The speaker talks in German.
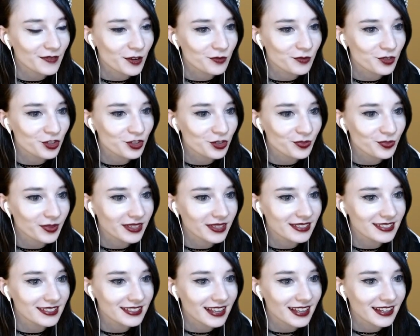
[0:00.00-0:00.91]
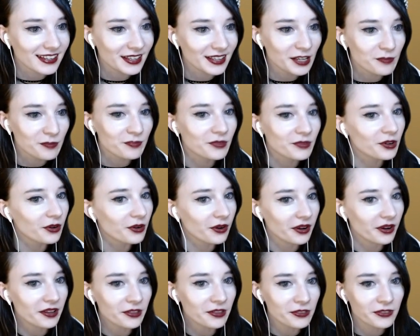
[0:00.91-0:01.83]
wie beim Spind daneben.
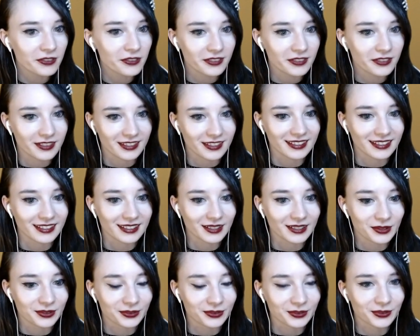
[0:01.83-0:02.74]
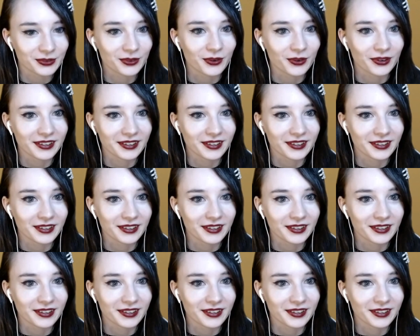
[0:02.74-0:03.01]
Goth Deko.